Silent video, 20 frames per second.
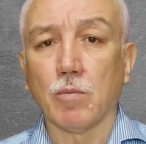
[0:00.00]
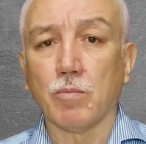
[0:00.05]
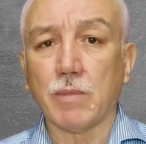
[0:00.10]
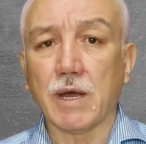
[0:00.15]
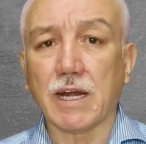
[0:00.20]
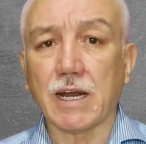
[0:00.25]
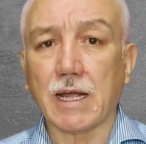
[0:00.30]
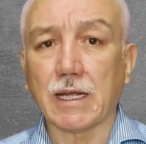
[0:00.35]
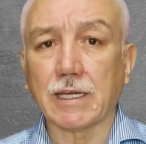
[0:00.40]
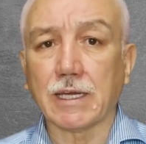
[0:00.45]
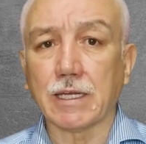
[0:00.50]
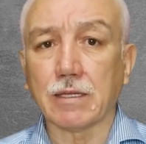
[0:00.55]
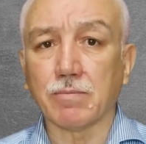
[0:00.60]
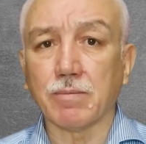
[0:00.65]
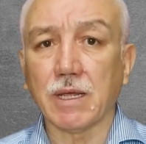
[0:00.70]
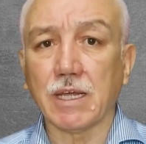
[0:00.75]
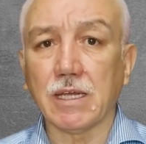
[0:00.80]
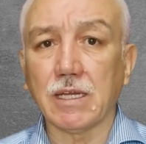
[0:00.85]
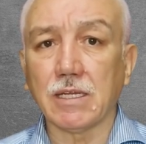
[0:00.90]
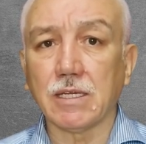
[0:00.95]
Merak
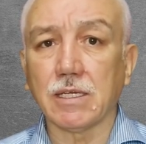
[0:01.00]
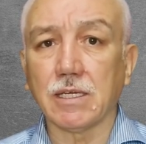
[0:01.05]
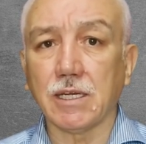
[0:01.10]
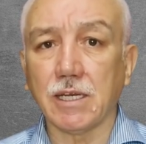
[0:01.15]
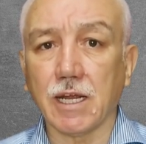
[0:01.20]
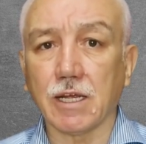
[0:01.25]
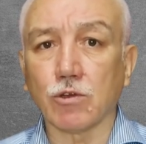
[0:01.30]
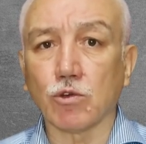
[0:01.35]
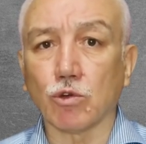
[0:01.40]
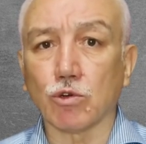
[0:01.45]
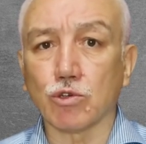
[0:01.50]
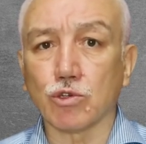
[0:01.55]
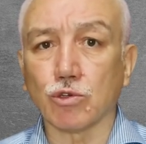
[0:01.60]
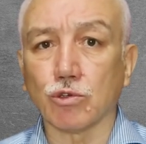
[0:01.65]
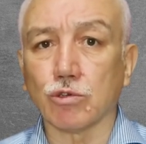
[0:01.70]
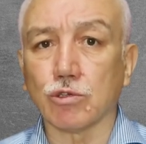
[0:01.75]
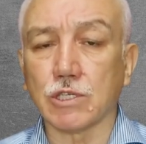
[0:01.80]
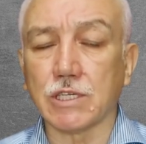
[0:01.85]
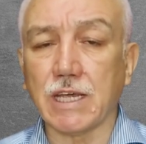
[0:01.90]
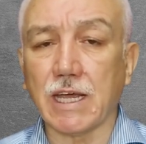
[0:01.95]
etmeyin yine
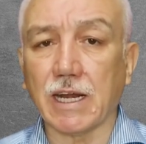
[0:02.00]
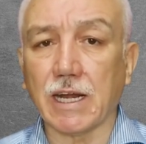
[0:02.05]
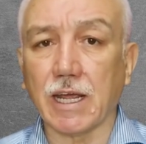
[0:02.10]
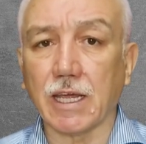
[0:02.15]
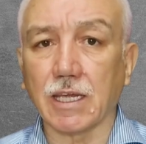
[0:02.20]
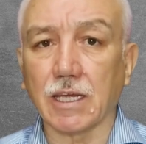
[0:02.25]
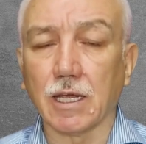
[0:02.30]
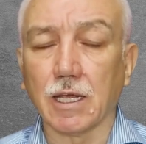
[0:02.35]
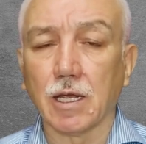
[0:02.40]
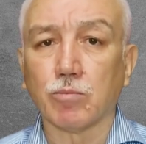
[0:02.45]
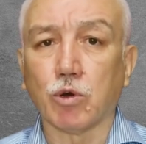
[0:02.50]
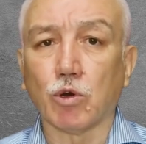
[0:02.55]
görüşürüz diyerek